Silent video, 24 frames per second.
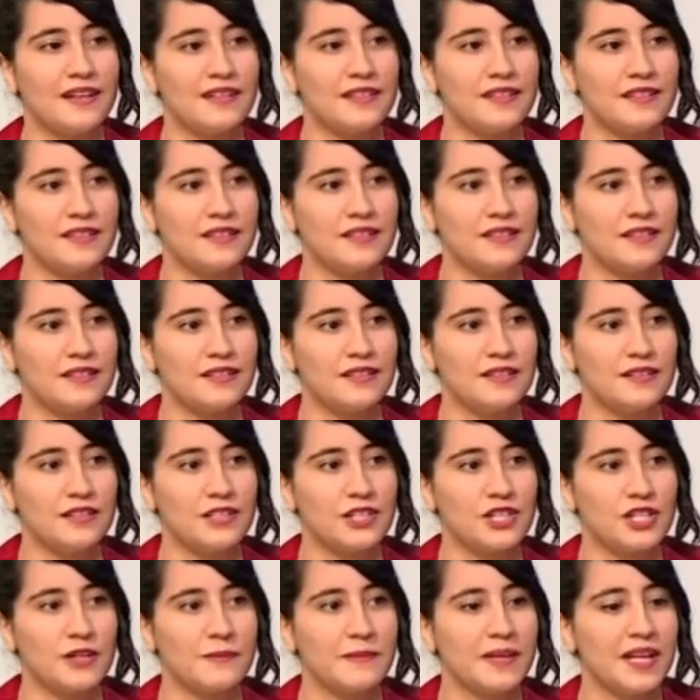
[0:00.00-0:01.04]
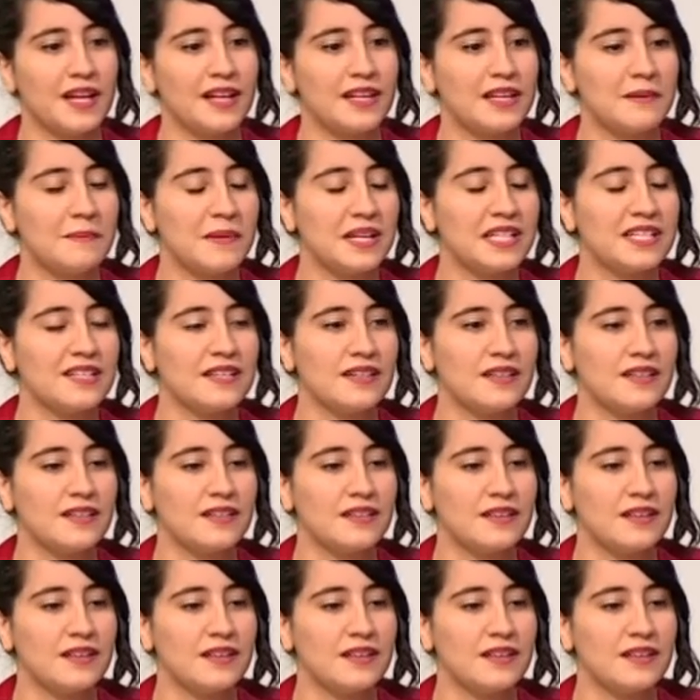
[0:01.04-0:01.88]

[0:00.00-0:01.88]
للجميع لمن